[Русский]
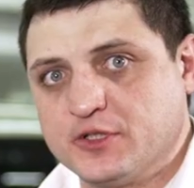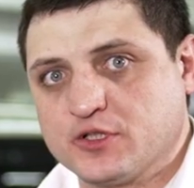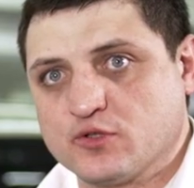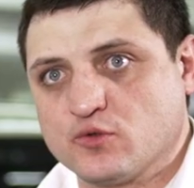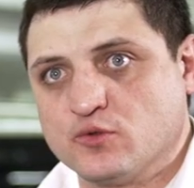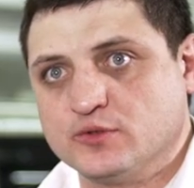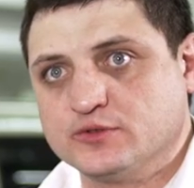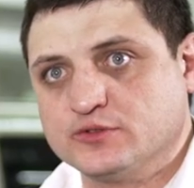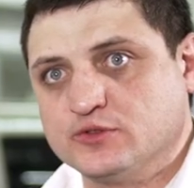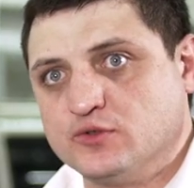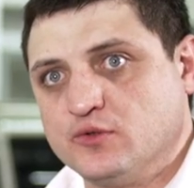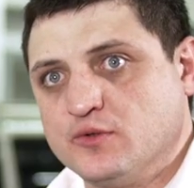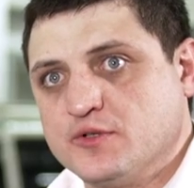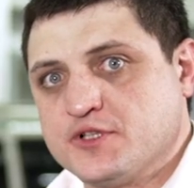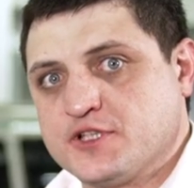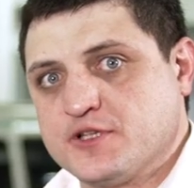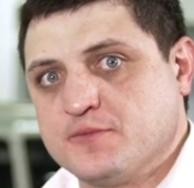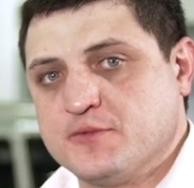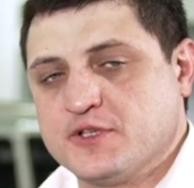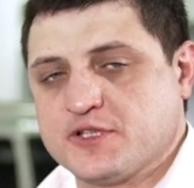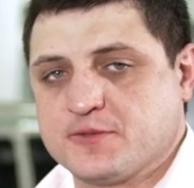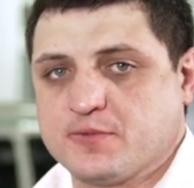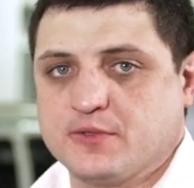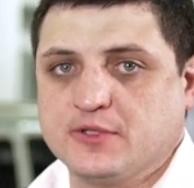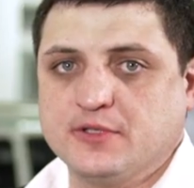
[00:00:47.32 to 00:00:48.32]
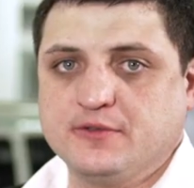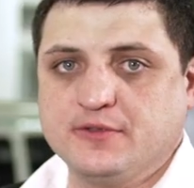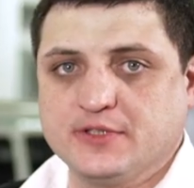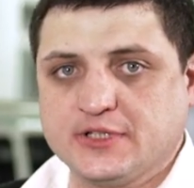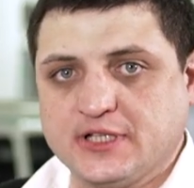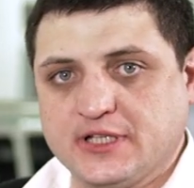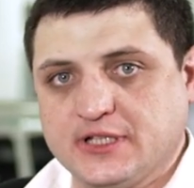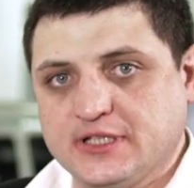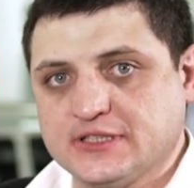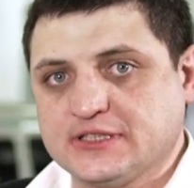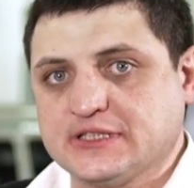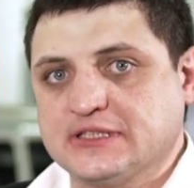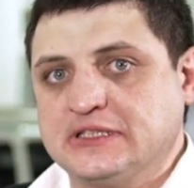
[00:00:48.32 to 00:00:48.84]
микрон до
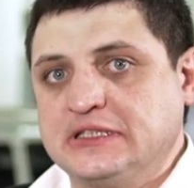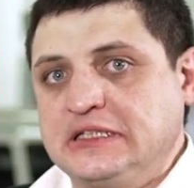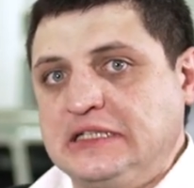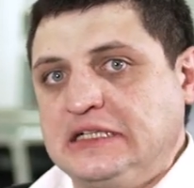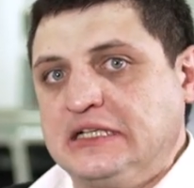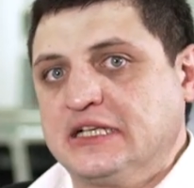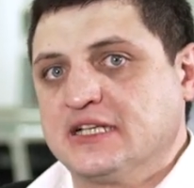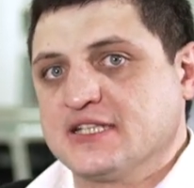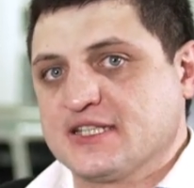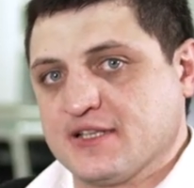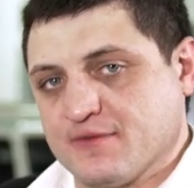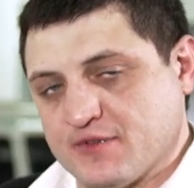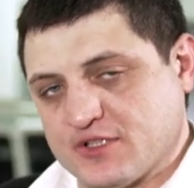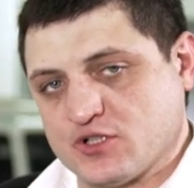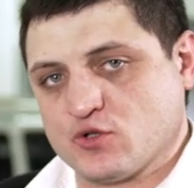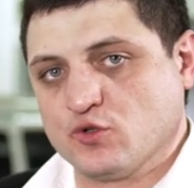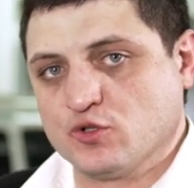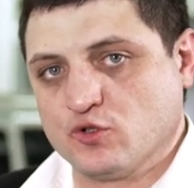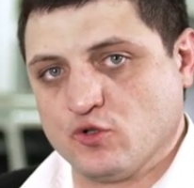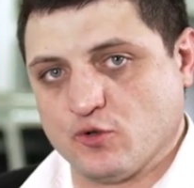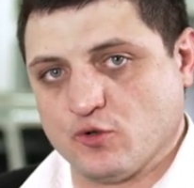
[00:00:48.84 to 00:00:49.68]
7,5 – это заводской